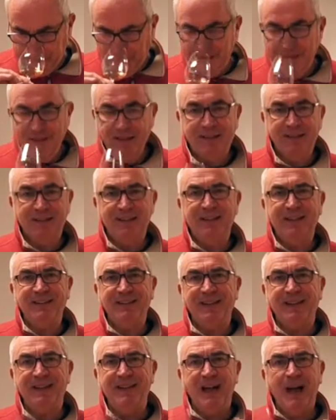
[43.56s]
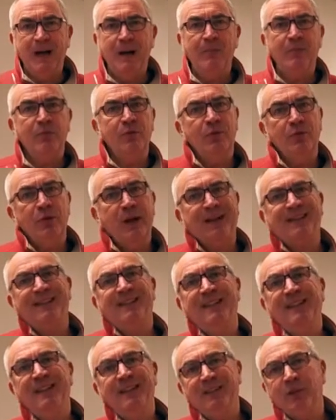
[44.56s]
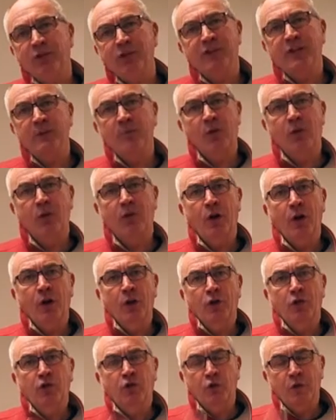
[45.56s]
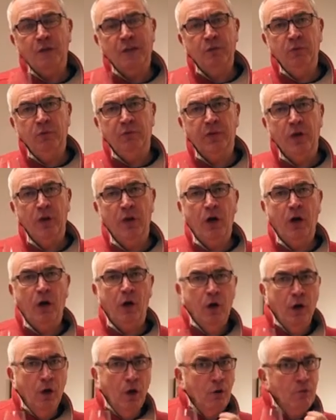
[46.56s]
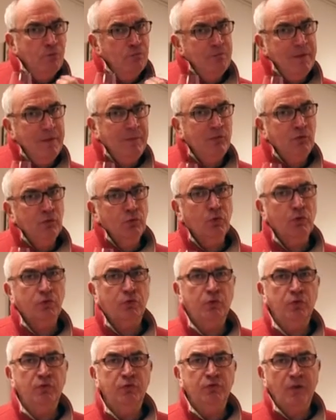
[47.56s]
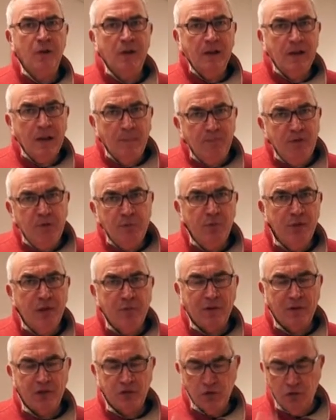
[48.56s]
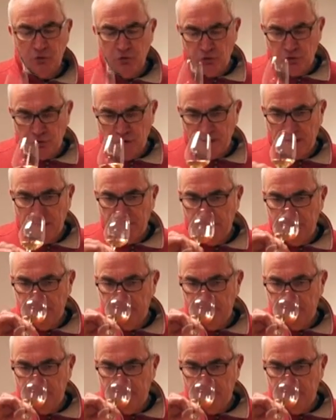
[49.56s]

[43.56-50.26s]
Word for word: Un nez qui est très agréable, axé essentiellement sur la douceur, même si on retrouve un petit peu la fraîcheur du chenin.